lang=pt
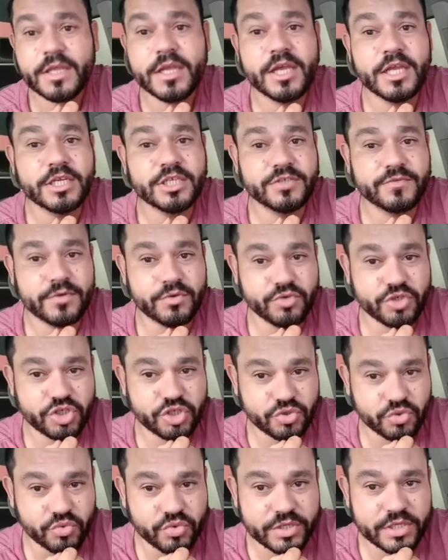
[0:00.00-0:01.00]
eles vão
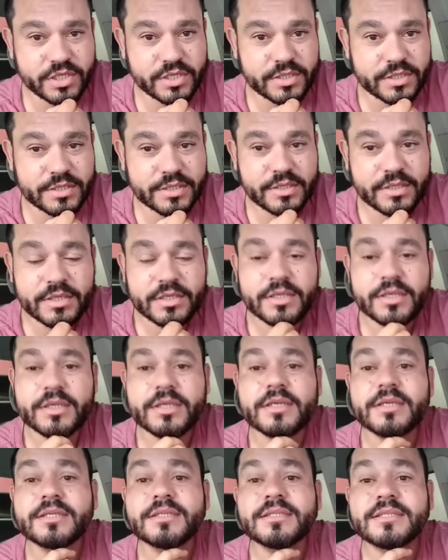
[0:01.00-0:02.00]
excluir
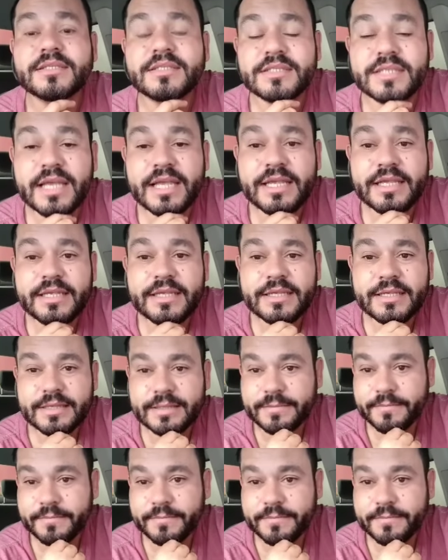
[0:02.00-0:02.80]
sem